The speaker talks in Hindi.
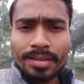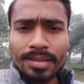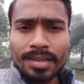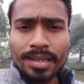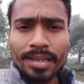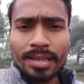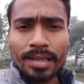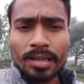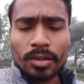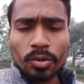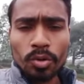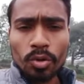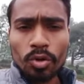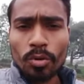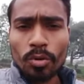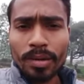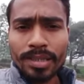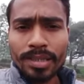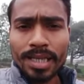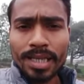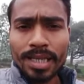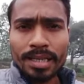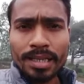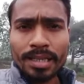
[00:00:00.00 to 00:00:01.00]
ये हिंदू को
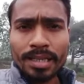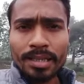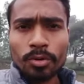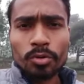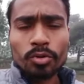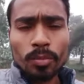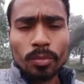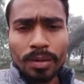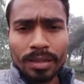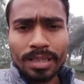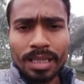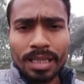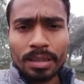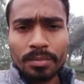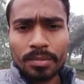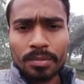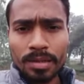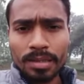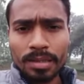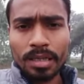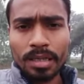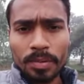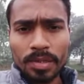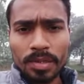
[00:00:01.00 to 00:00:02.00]
बचाना ही उसको बदनाम
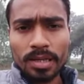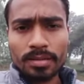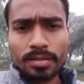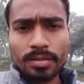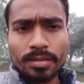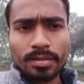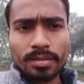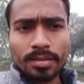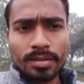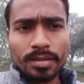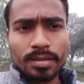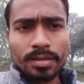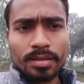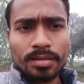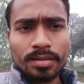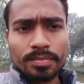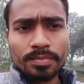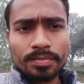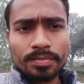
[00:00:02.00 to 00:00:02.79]
करने का प्रयास कर रहे हैं